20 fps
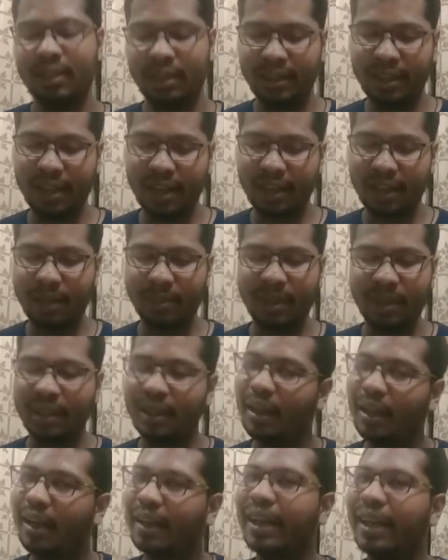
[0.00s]
कि यार हमें
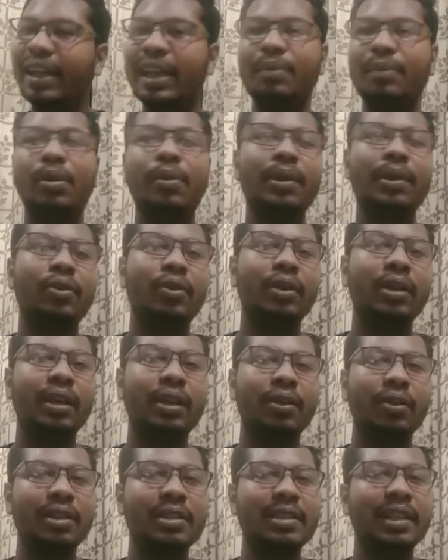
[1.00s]
आई में भी कोई ना
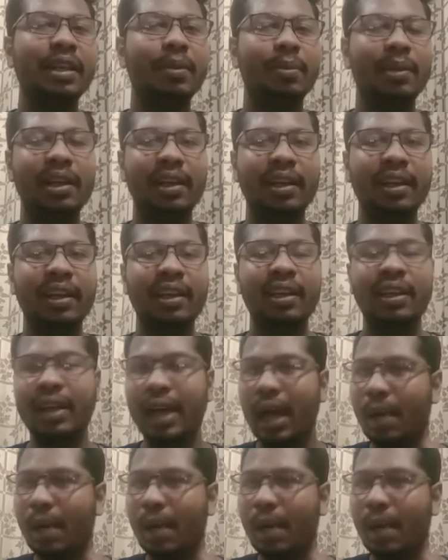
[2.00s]
कोई सीट मिल रही है